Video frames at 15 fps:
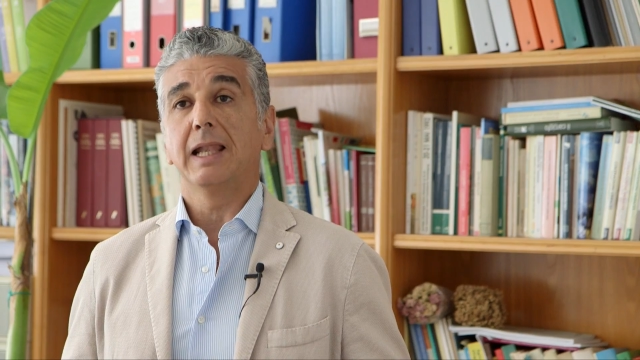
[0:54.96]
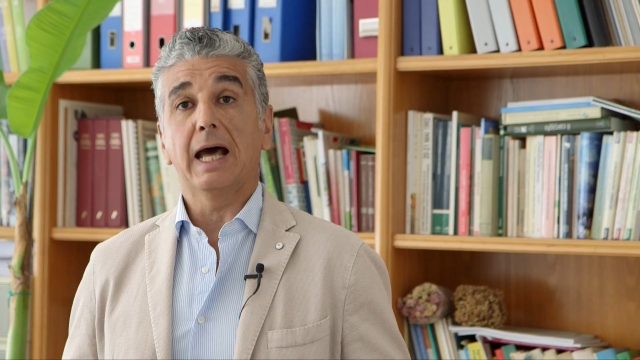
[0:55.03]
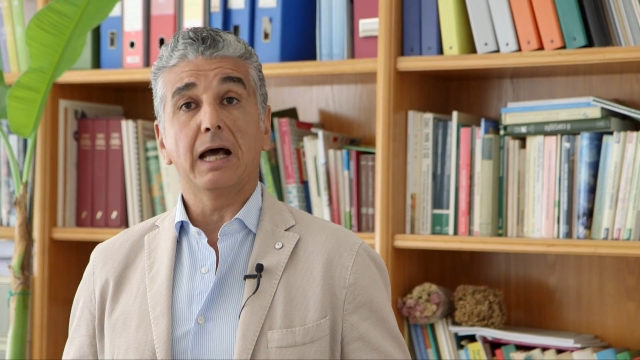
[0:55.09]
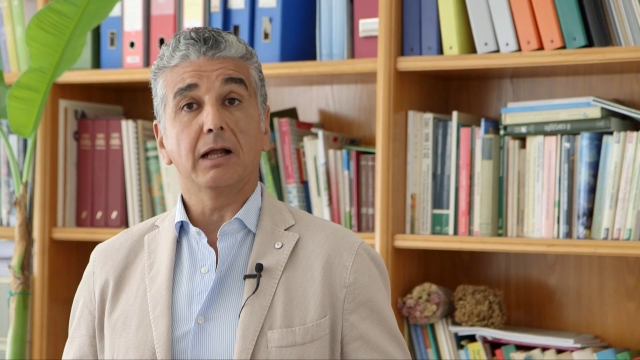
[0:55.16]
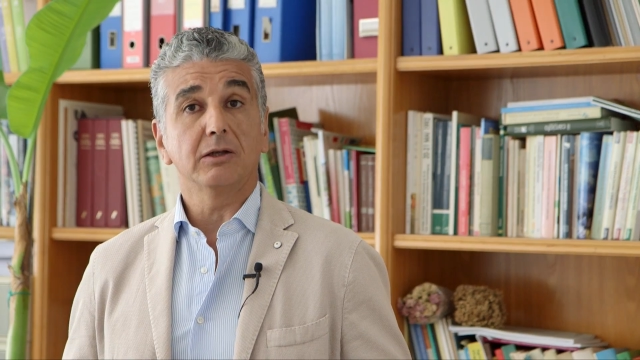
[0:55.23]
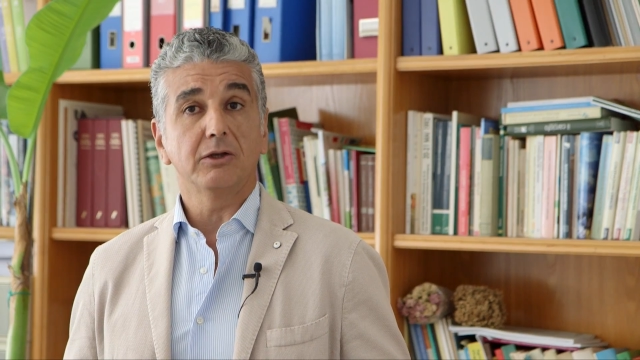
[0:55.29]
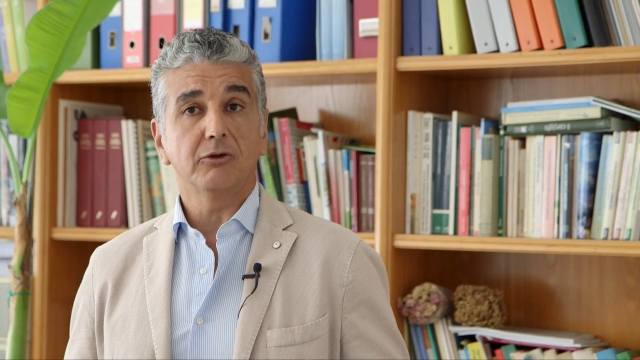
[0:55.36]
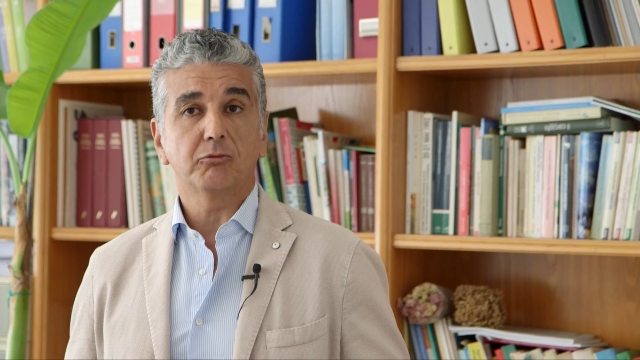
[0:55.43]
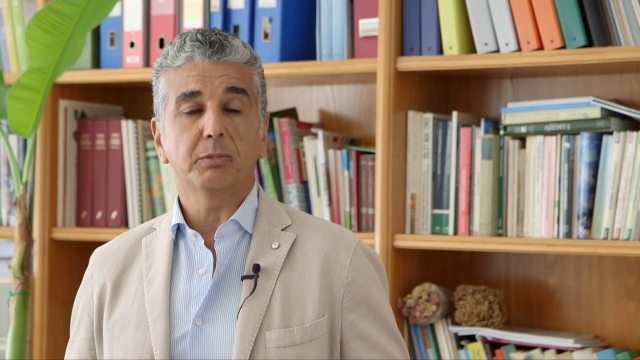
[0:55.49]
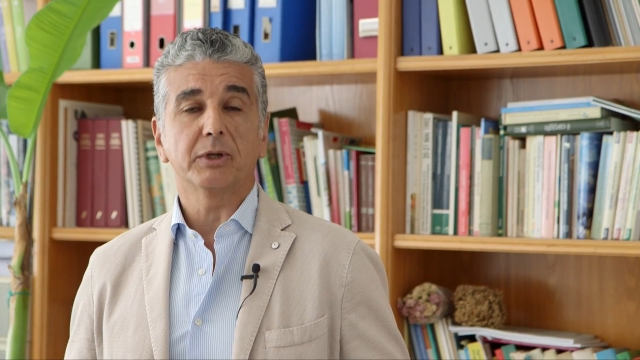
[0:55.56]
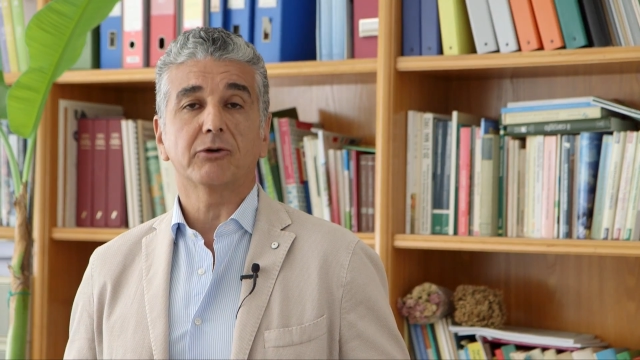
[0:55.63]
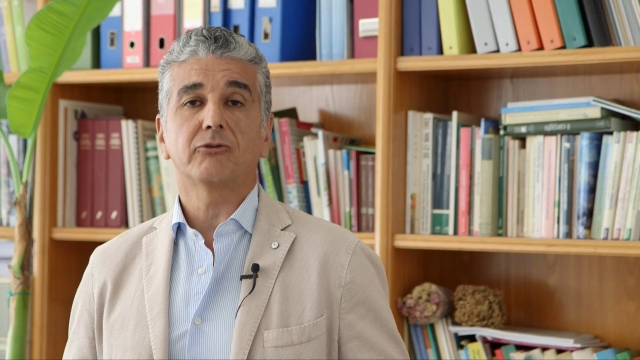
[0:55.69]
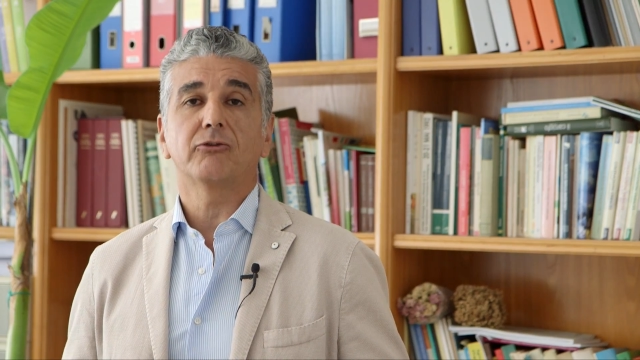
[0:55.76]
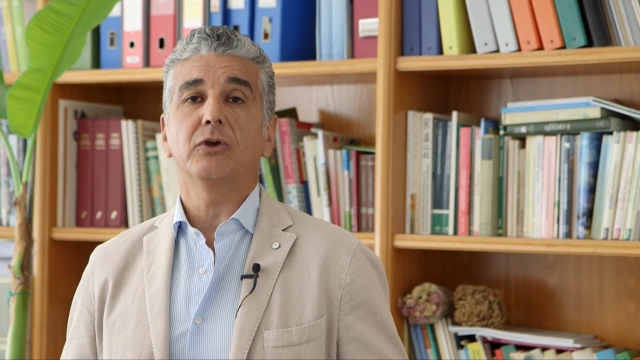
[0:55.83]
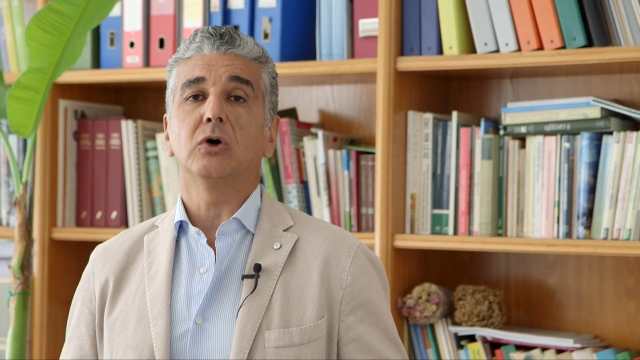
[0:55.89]
la
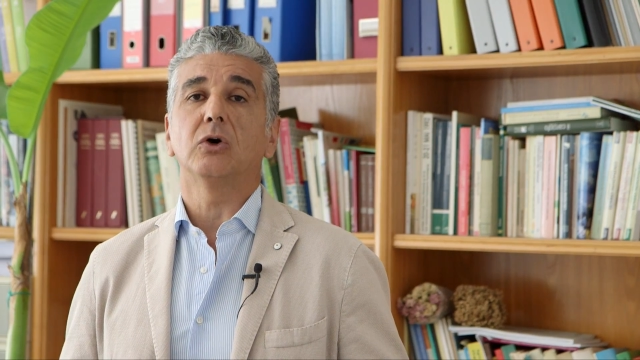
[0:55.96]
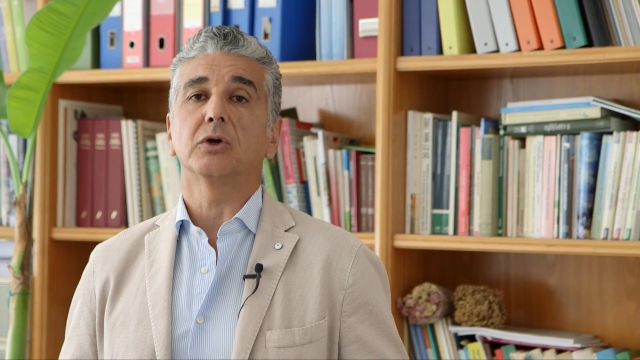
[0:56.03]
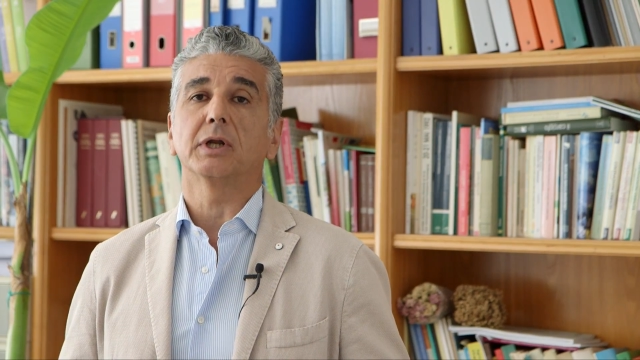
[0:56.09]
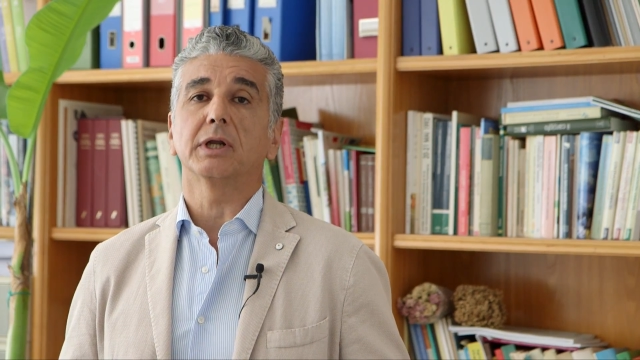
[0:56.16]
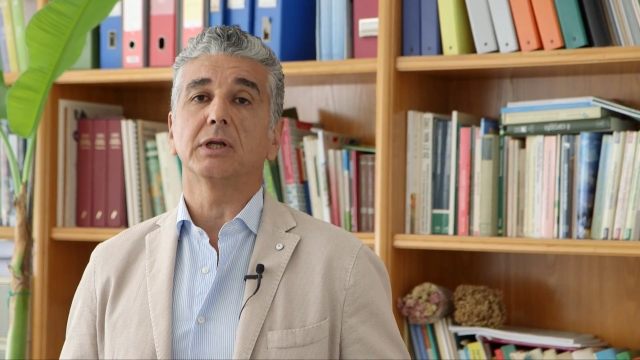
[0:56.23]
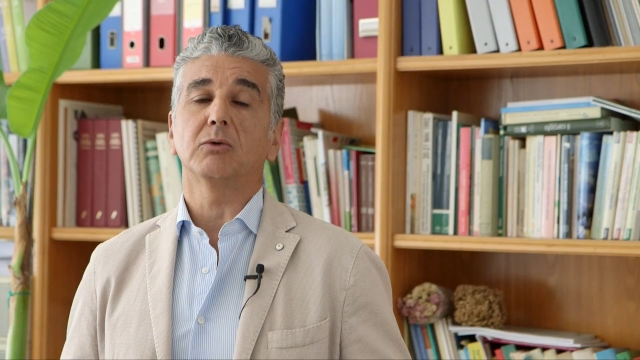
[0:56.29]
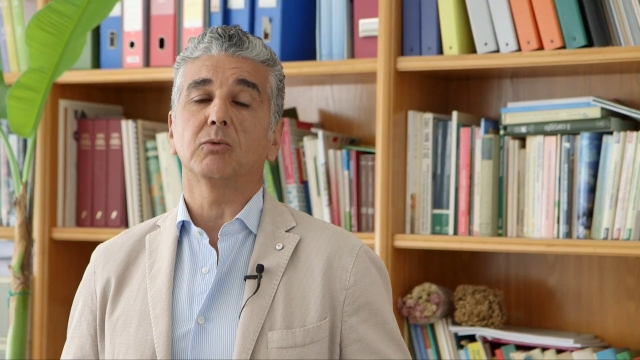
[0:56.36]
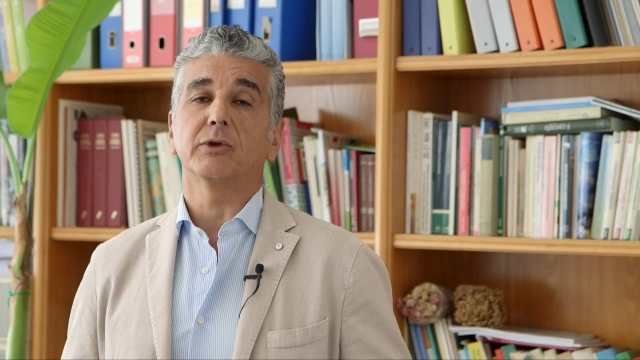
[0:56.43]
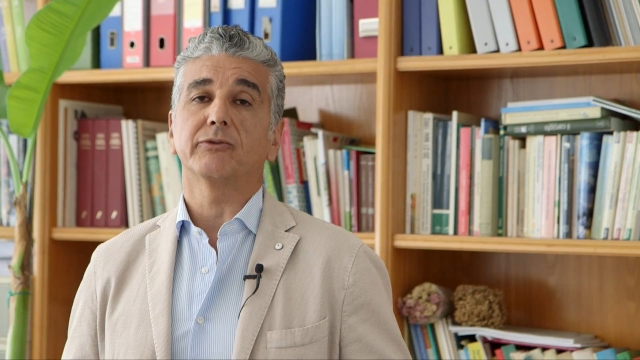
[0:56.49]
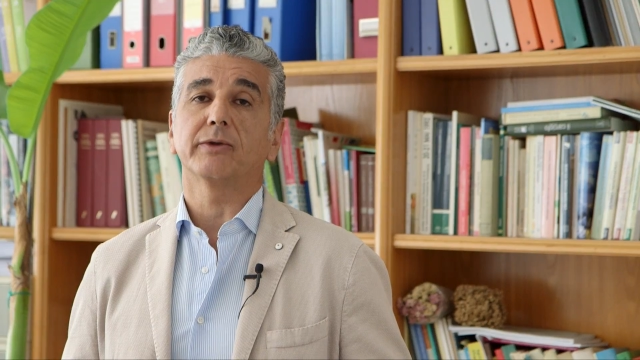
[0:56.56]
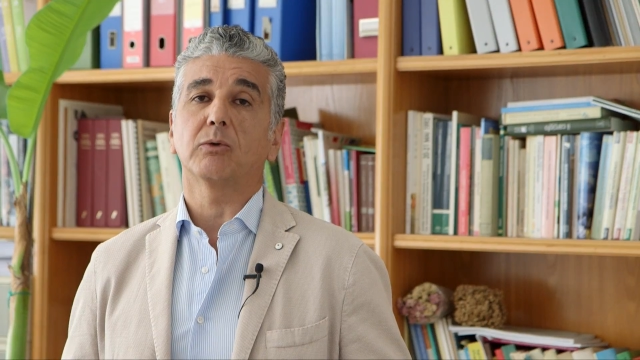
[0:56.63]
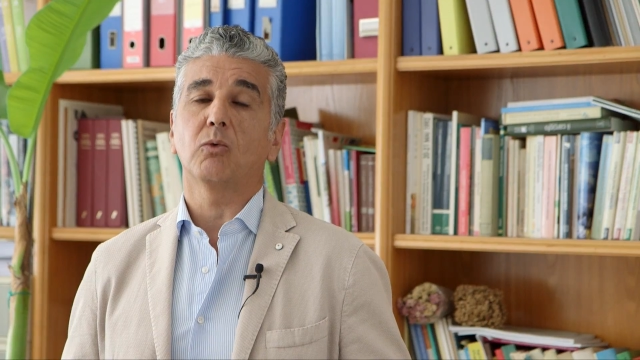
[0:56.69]
dispersione di questa